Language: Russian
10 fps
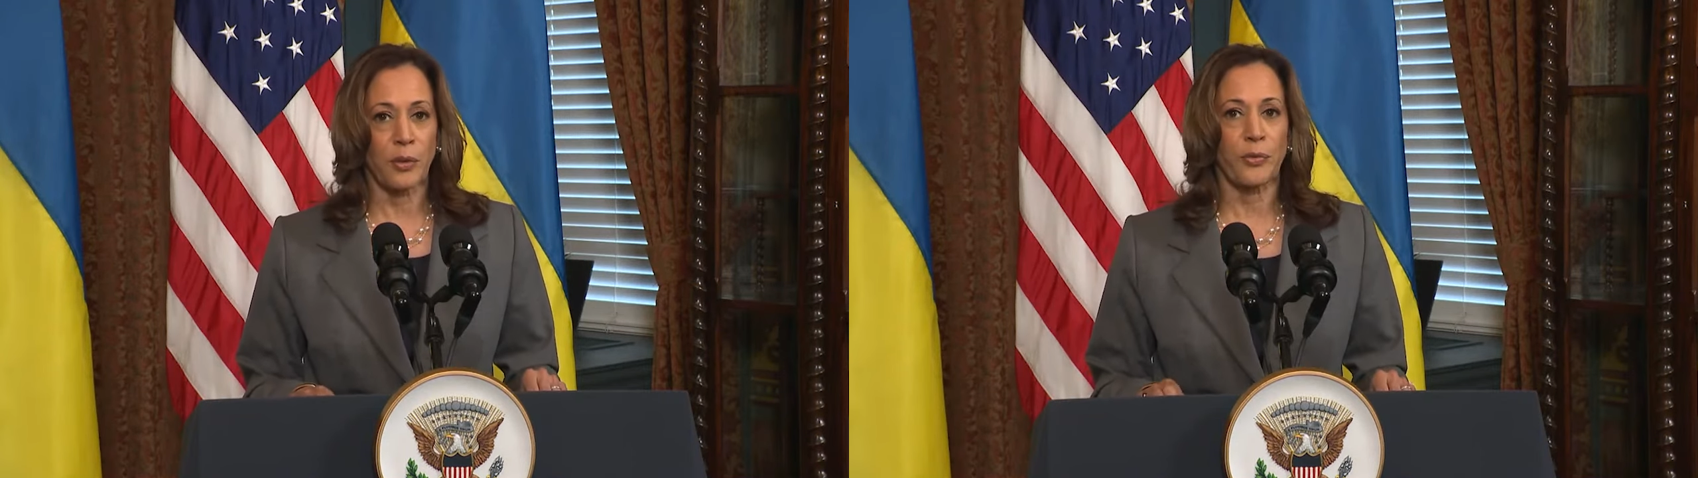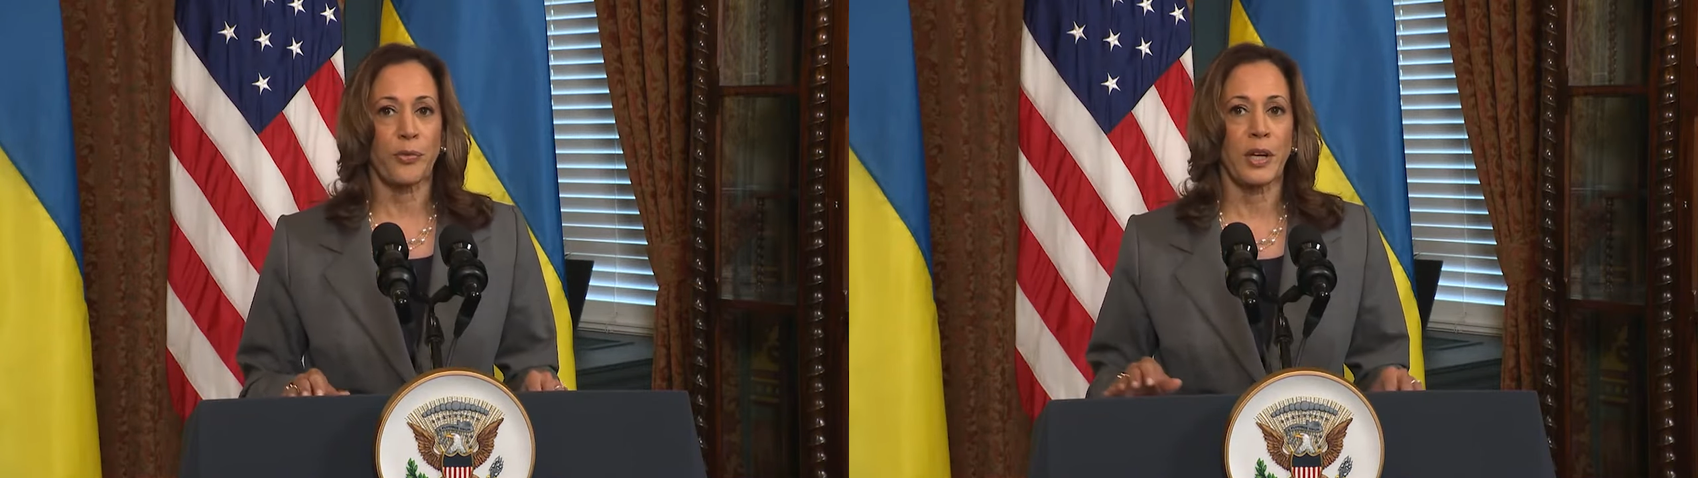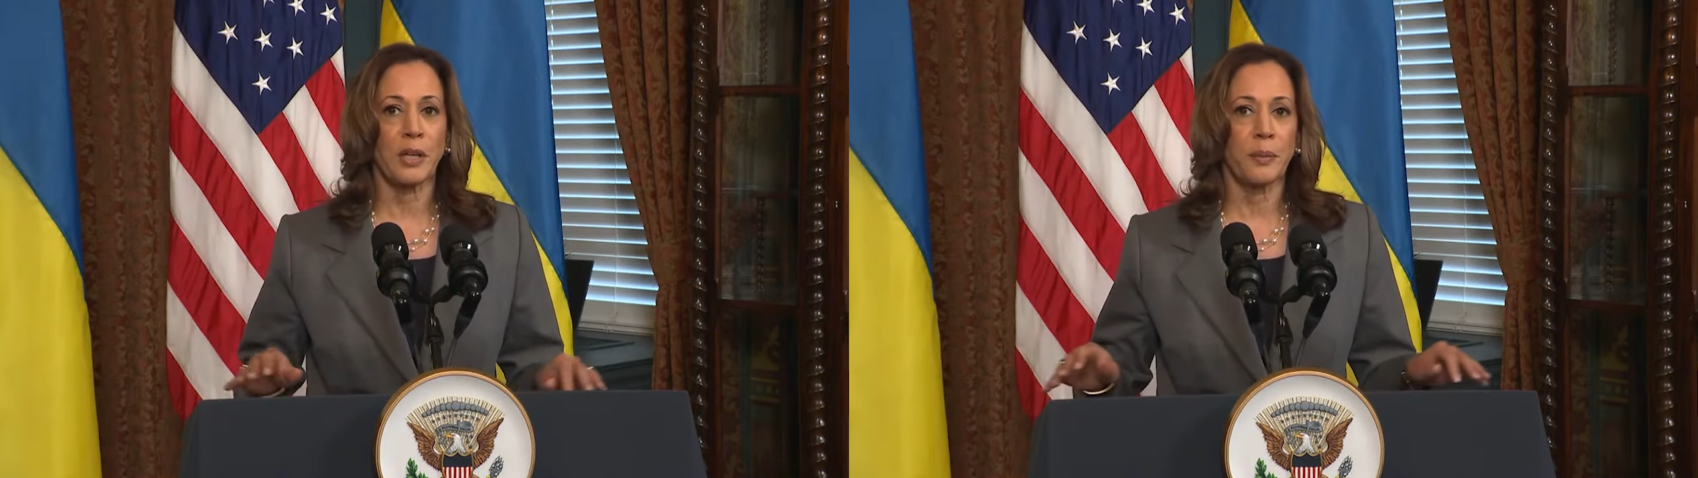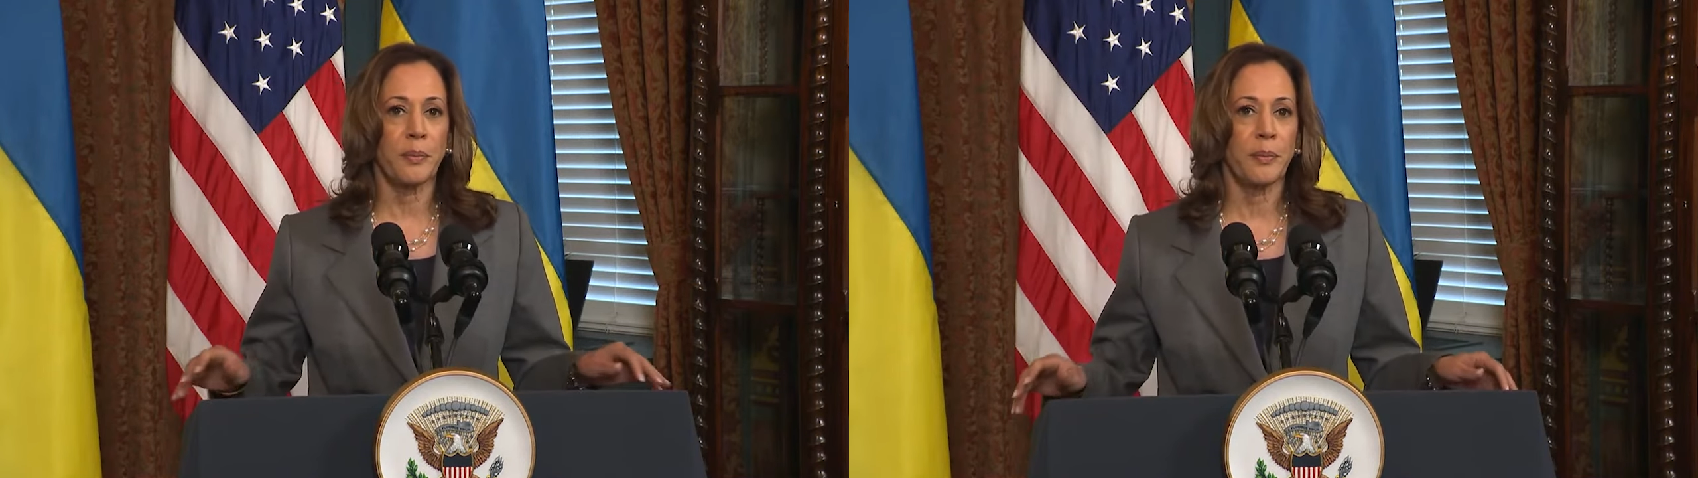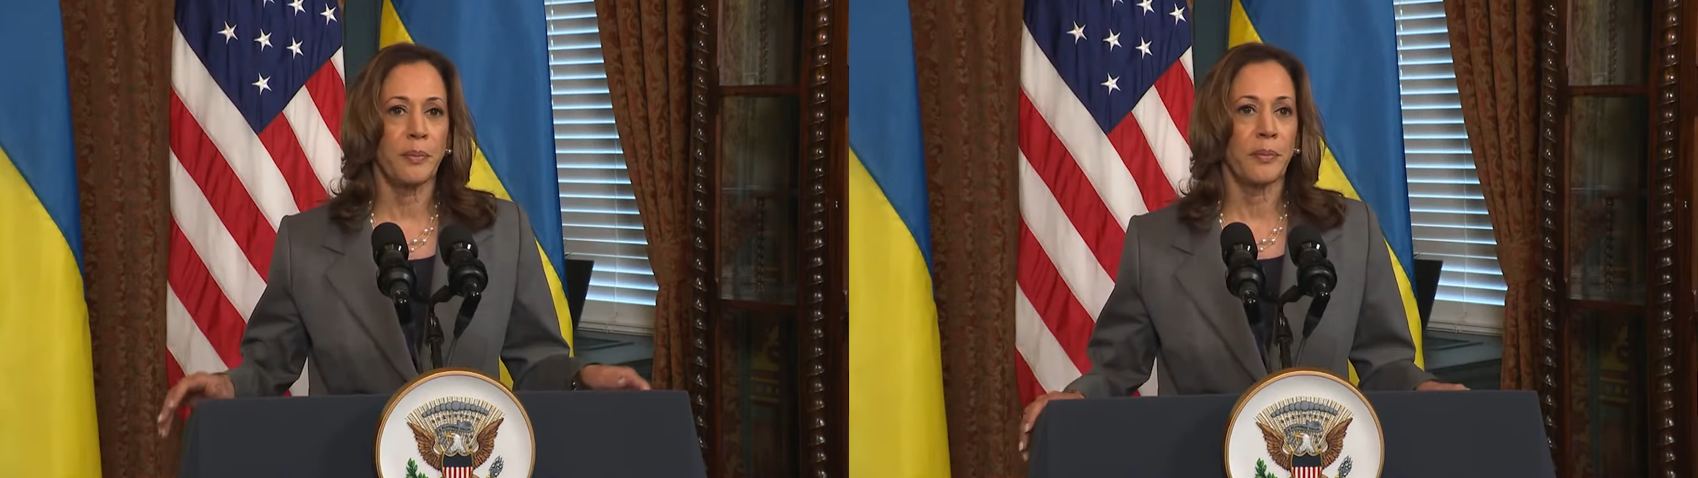от жестокого
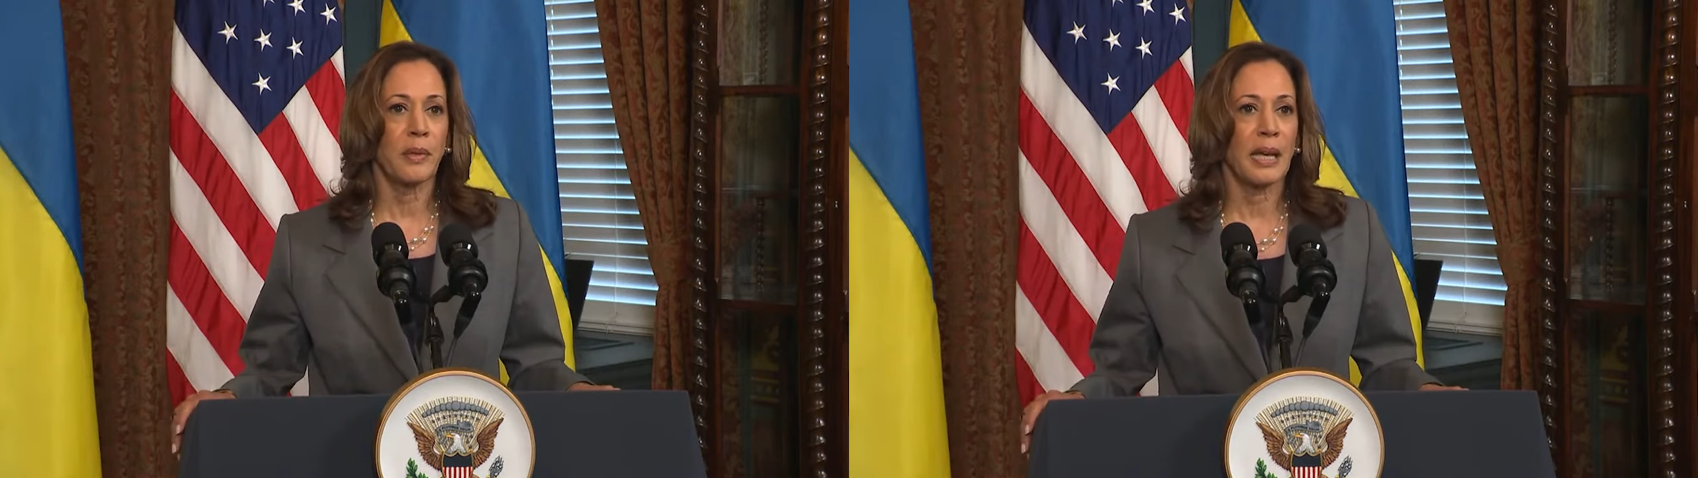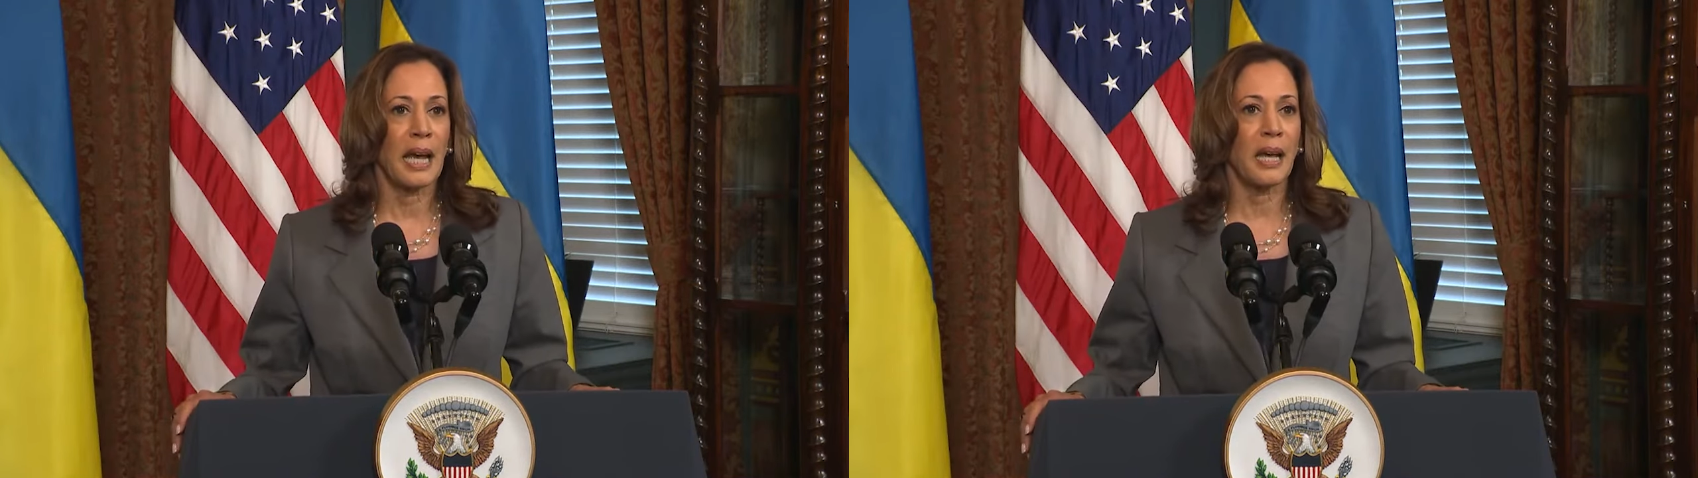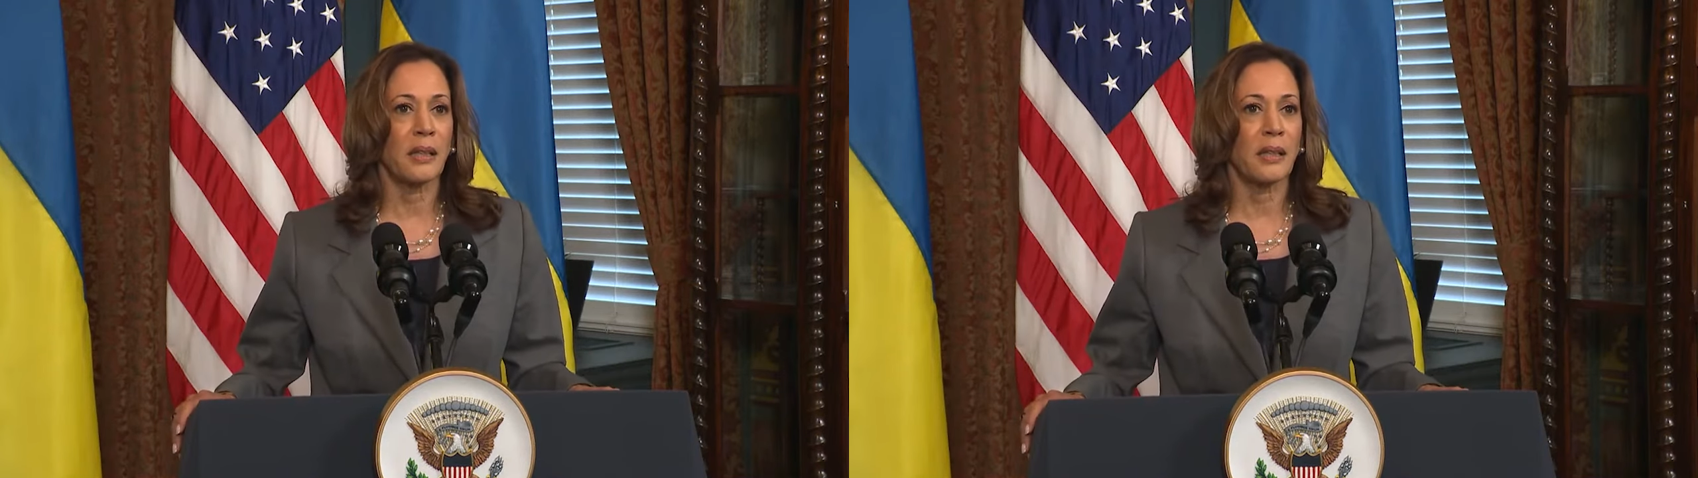диктатора.